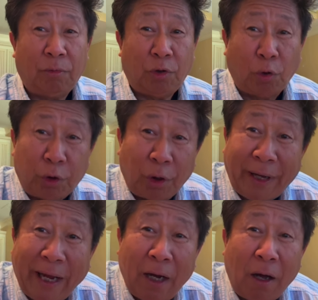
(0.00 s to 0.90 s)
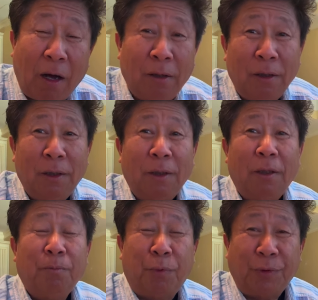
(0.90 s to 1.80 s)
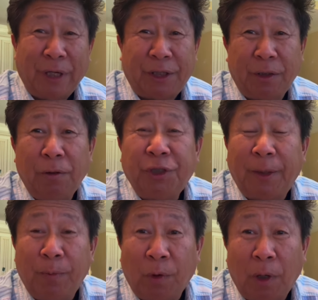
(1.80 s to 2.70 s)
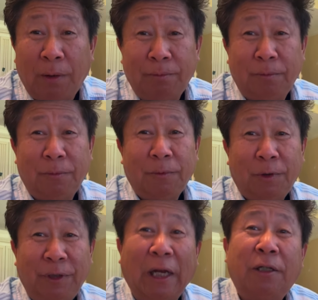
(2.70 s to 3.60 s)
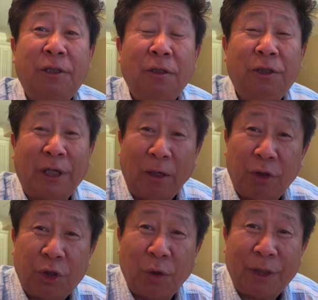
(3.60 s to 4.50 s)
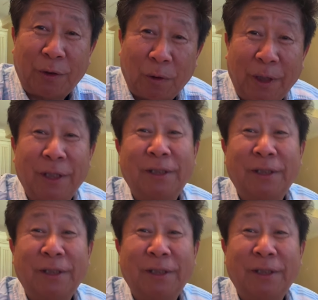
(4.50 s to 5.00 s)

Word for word: tôi được khen lo bố nhà chú luôn chơi mùa nhà sư sinh nó 说就是很